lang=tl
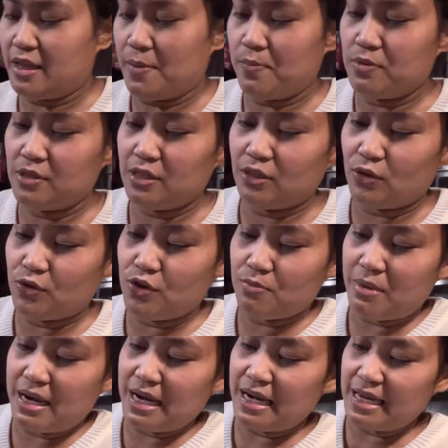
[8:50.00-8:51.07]
Tapos ito
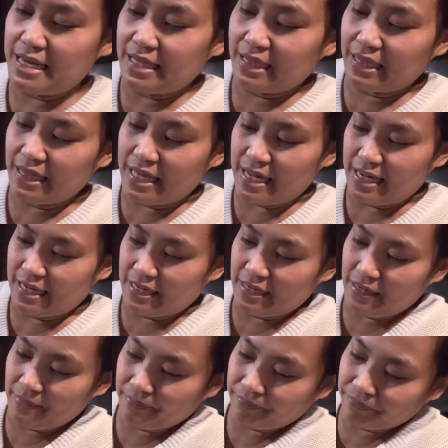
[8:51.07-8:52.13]
yung maliliit
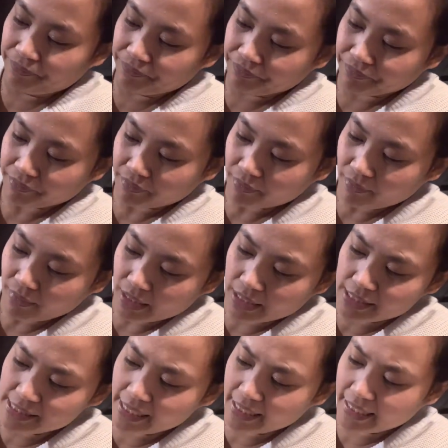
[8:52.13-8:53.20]
lang.
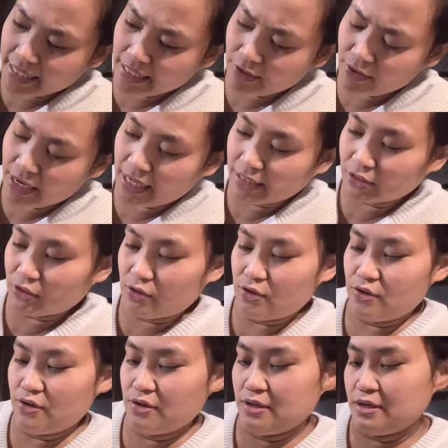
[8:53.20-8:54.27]
Isang kilo lang
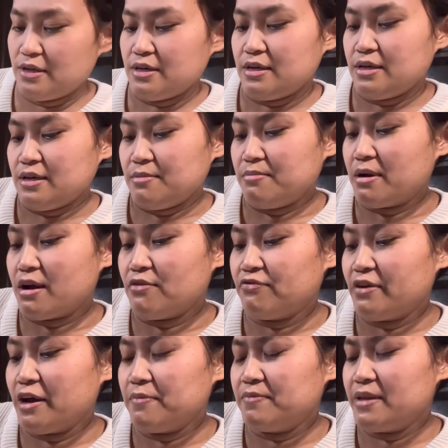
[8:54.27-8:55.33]
to. Mga
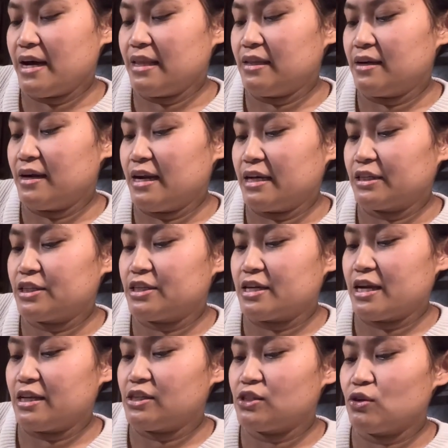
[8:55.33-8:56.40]
$5 lang
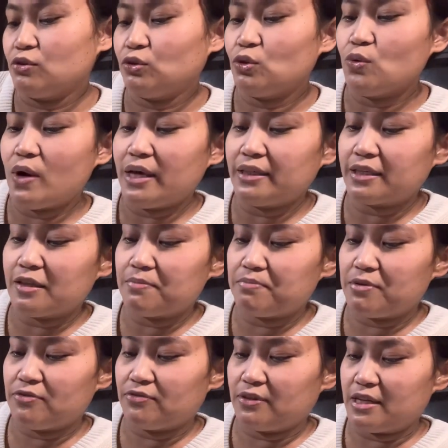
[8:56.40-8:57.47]
siya. So
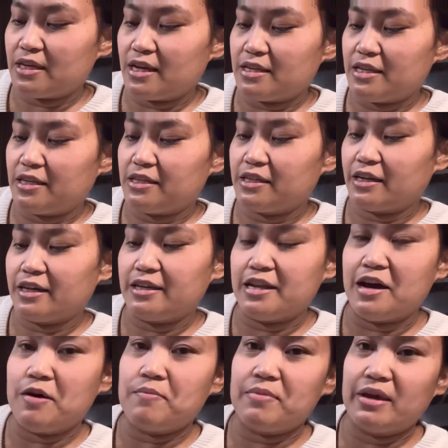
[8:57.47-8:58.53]
250 ganyan siya
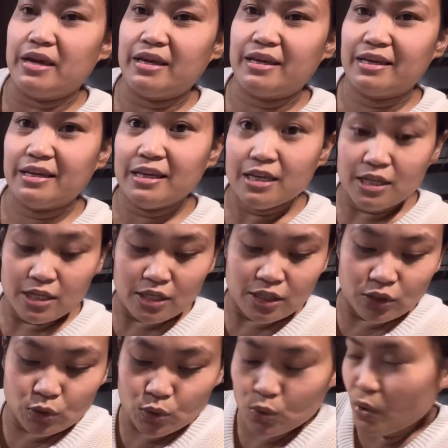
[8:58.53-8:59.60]
kadami.
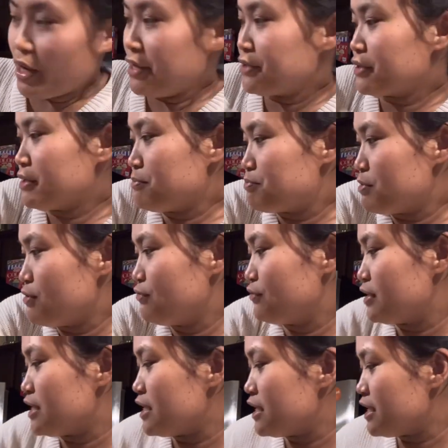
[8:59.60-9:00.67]

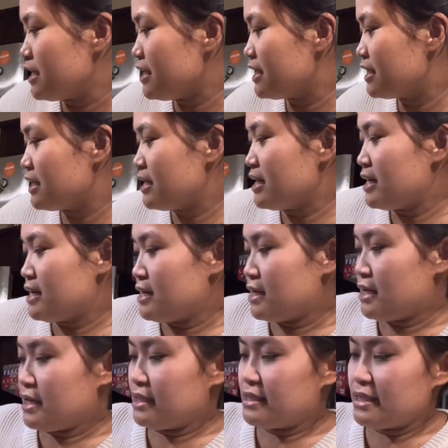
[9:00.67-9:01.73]

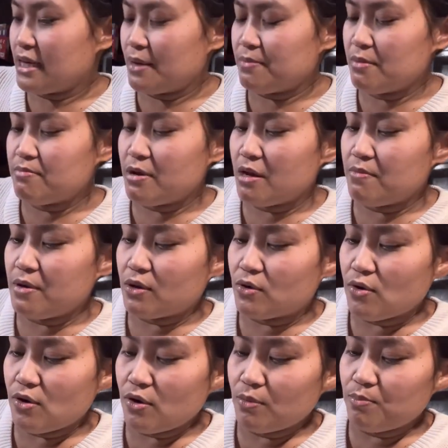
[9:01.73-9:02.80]
250 at sila bebebe
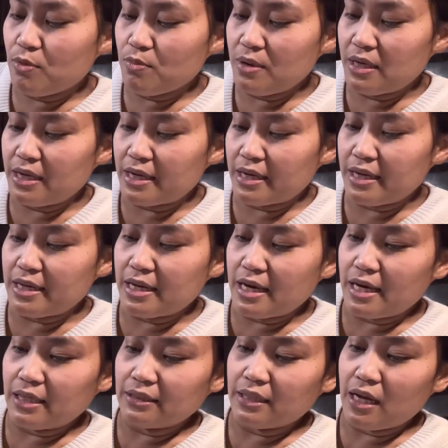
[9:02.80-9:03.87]
ko, bumili rin
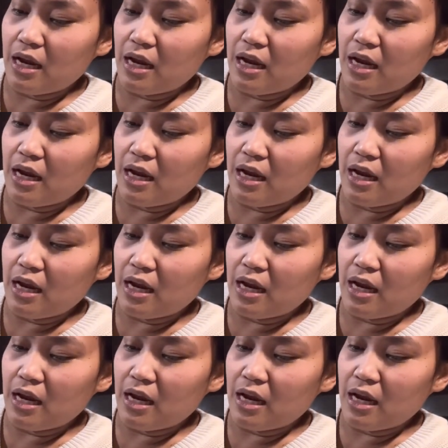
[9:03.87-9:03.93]
ng